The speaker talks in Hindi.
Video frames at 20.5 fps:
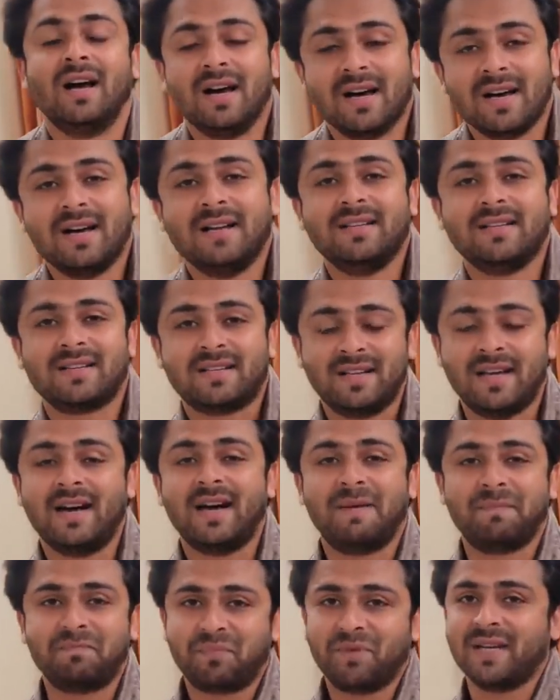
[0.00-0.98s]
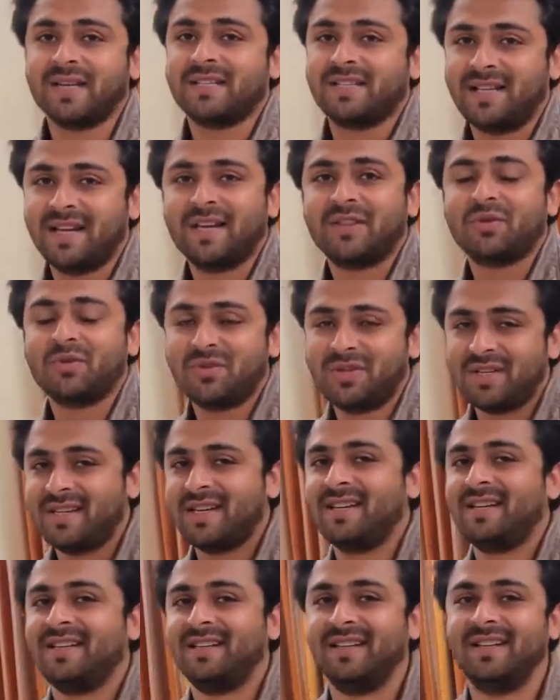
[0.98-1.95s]
अगर जिसने अब तक जिए तो
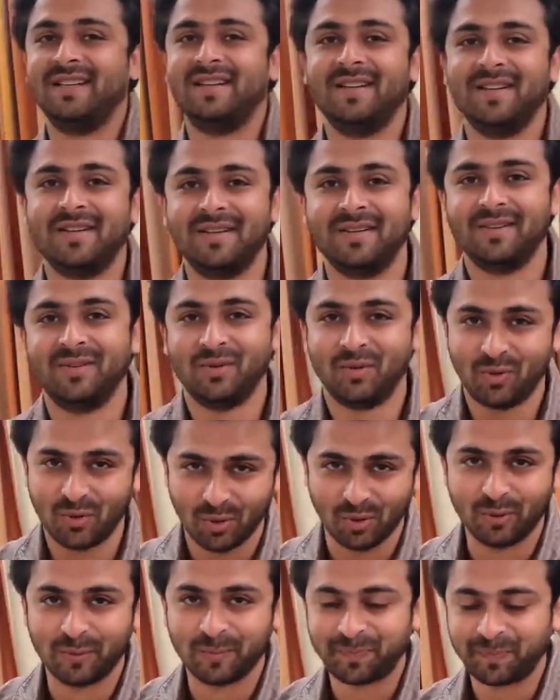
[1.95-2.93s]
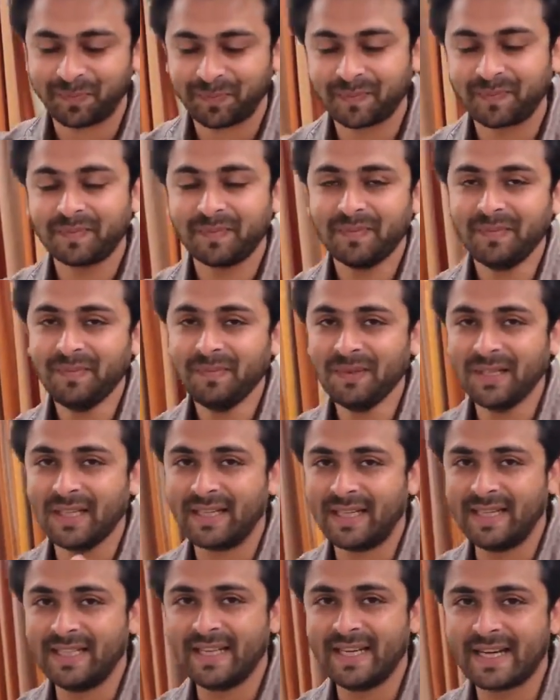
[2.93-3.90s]
जिए टू
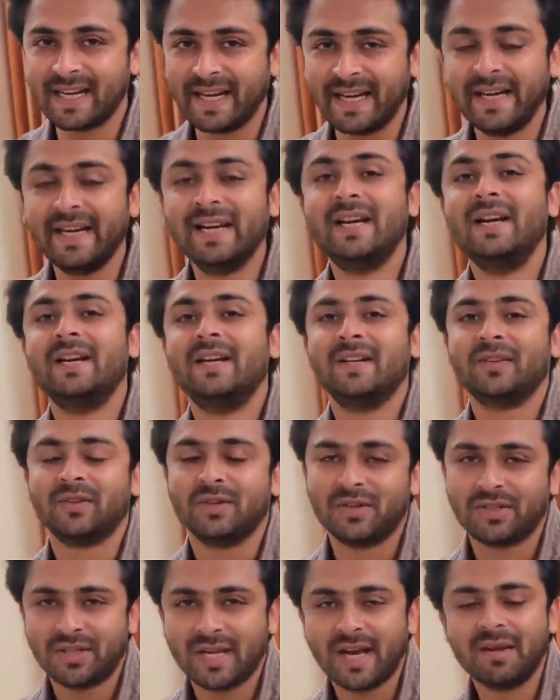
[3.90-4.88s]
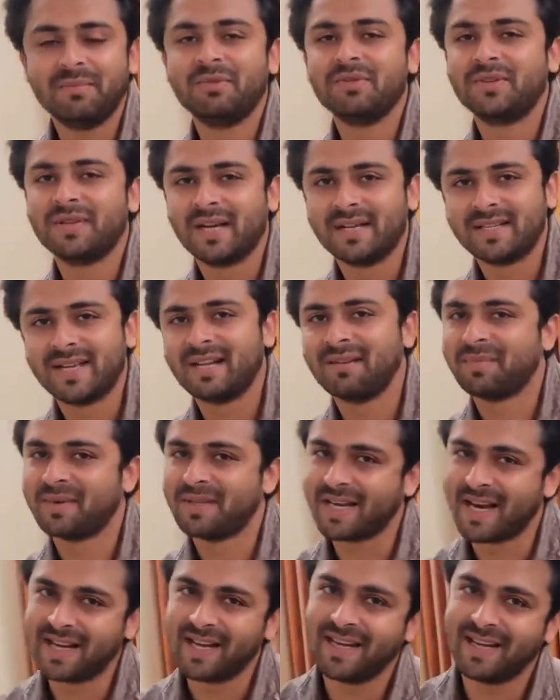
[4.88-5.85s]
नहीं देखा है तो स्टार म्यूजिक के चैनल पर
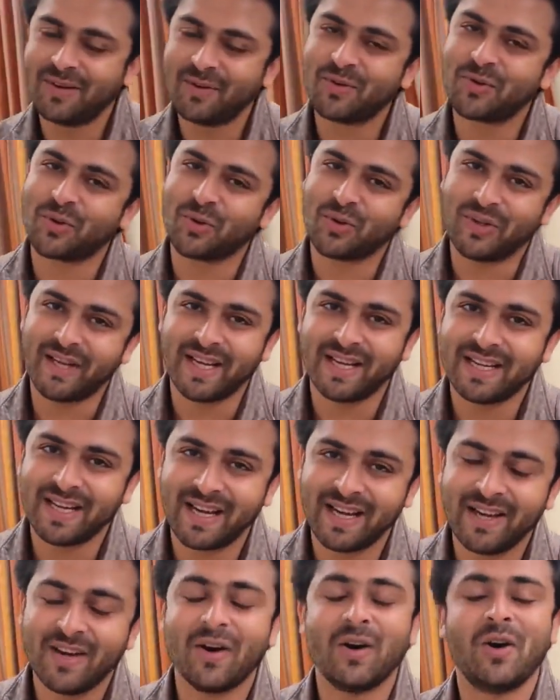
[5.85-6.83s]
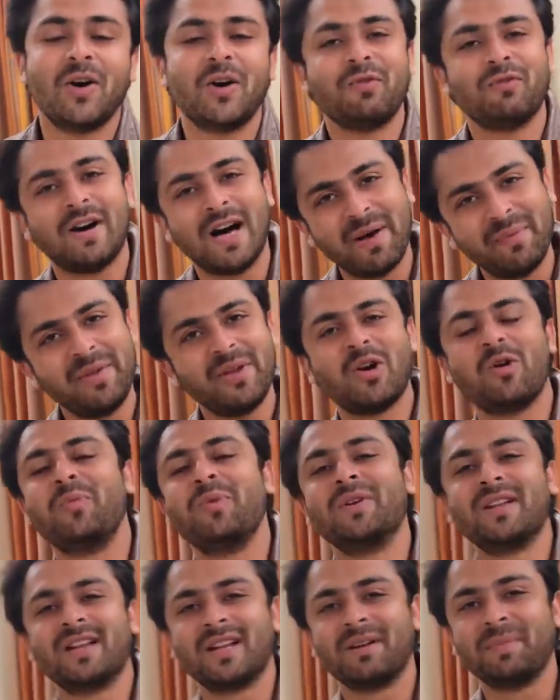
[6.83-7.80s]
जाना है उसको देखना है और वहाँ भी
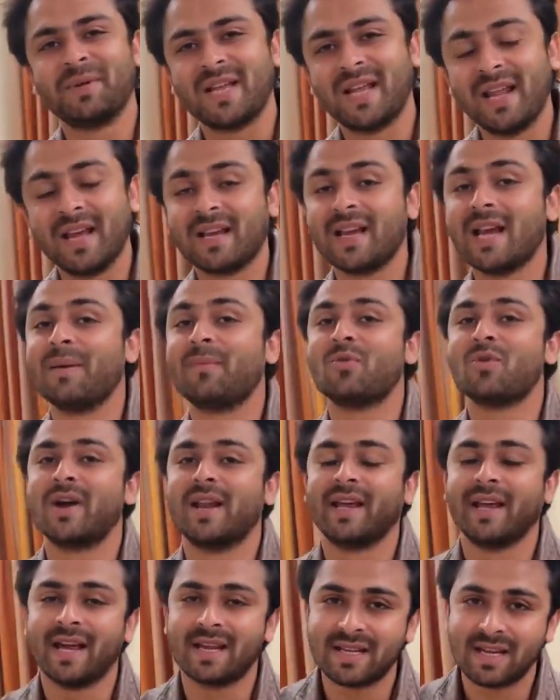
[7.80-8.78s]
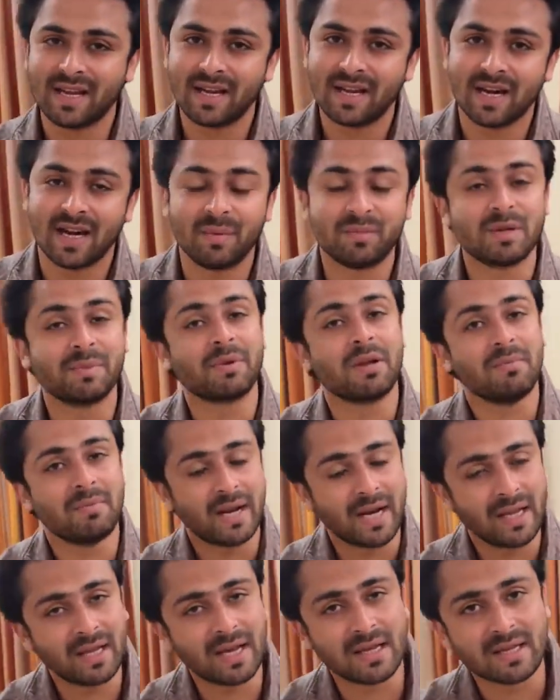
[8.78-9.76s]
कमेंट करके बताना है कि आपको गाना कैसा लगा हम सबकी
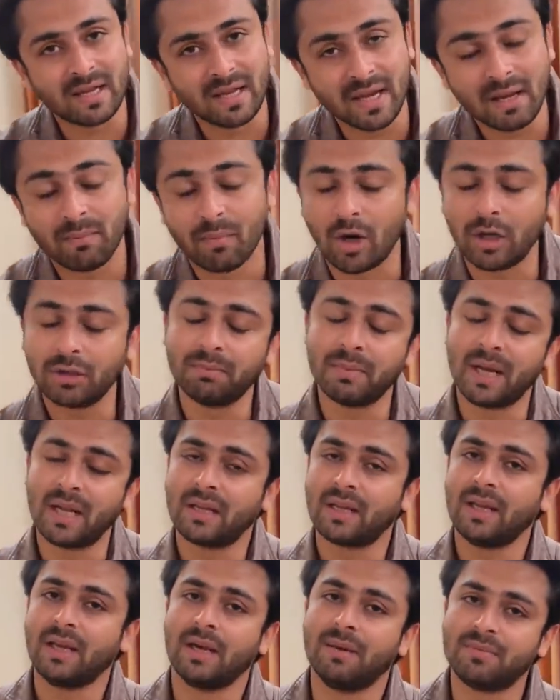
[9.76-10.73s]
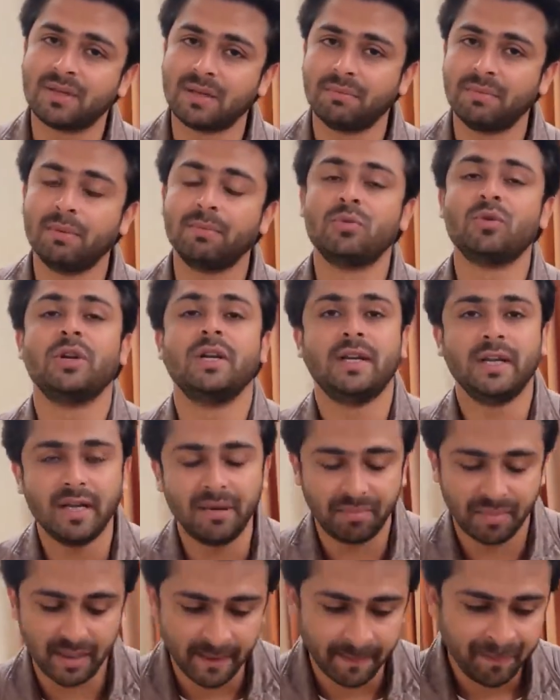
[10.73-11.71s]
मेहनत कैसी लगी बहुत मेहनत की है हम सब ने पूरी
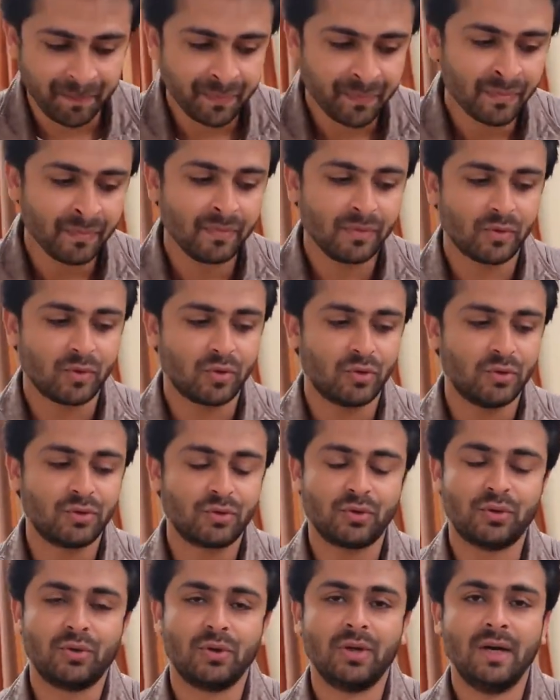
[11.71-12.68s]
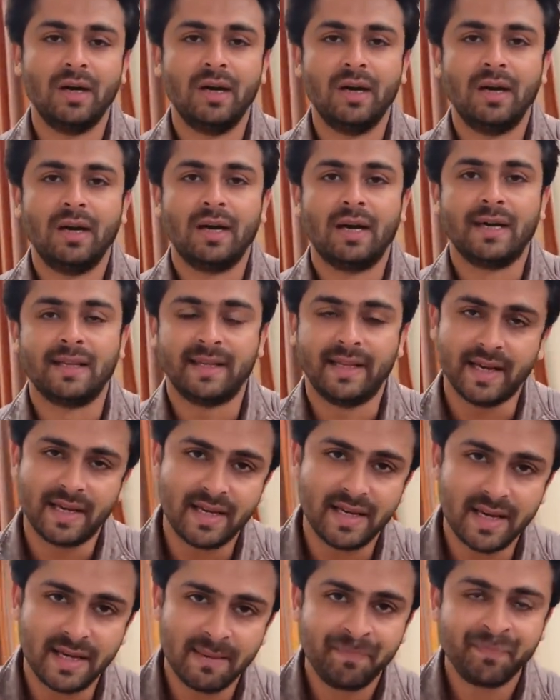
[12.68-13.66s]
टीम ने तो उसको
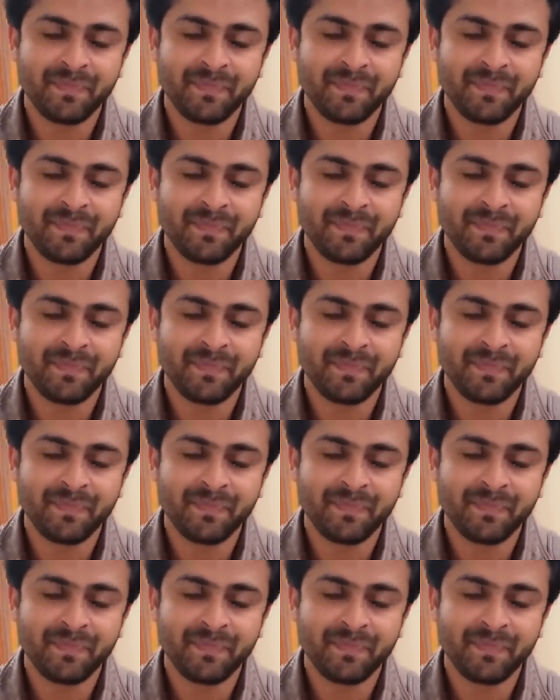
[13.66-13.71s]
देखिए